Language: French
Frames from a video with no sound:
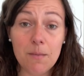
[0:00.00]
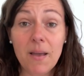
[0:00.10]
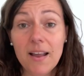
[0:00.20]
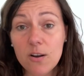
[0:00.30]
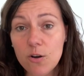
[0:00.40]
eh
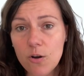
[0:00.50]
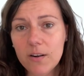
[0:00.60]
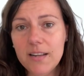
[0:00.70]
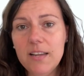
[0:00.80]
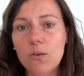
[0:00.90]
ben,
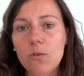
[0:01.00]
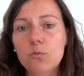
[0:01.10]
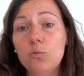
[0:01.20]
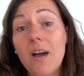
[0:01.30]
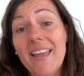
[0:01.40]
le
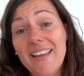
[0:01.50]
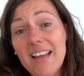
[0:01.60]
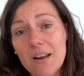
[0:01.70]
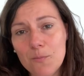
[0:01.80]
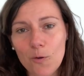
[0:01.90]
client doit
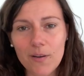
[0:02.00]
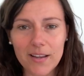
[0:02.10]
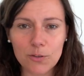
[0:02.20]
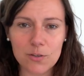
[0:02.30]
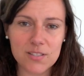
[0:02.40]
également
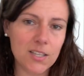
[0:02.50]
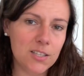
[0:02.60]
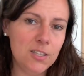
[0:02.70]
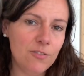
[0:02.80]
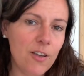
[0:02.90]
être
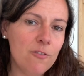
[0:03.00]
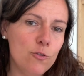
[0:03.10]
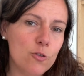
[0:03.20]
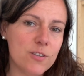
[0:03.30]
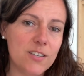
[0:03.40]
satisfait
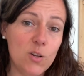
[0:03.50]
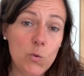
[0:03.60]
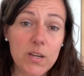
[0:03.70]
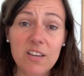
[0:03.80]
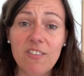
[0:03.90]
vu que c'est
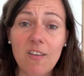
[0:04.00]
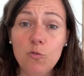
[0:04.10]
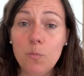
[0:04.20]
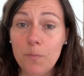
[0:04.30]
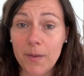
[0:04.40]
lui qui va
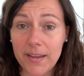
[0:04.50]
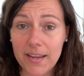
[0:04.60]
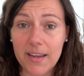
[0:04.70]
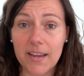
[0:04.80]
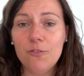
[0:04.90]
vous
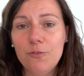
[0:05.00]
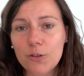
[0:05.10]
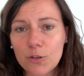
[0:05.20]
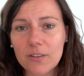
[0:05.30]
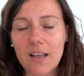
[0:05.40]
payer
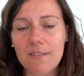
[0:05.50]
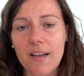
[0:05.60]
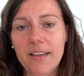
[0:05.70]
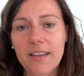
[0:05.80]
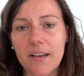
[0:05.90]
votre
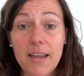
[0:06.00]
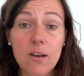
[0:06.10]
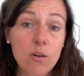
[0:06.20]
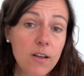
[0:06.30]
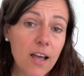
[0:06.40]
travail et
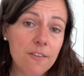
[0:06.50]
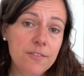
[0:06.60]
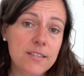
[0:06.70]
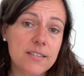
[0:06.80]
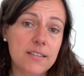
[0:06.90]
le
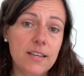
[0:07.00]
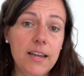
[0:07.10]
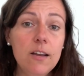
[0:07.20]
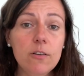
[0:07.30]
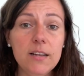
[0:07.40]
graphiste
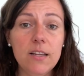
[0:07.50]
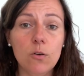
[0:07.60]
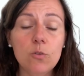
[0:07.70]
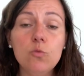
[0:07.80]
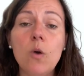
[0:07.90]
et le
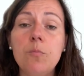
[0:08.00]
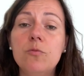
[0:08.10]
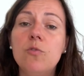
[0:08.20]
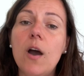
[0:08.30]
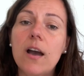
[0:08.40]
client doit
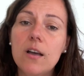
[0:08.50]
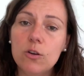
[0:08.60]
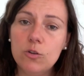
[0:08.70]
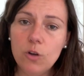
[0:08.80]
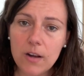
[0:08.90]
pouvoir
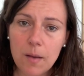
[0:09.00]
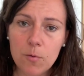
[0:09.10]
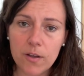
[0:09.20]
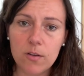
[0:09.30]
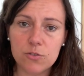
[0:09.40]

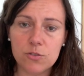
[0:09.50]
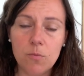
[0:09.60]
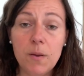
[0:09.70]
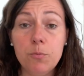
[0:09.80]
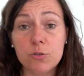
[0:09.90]
collaborer
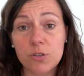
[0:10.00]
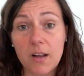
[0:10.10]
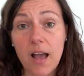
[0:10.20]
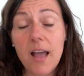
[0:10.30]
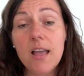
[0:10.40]
ensemble et pour
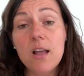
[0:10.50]
cela,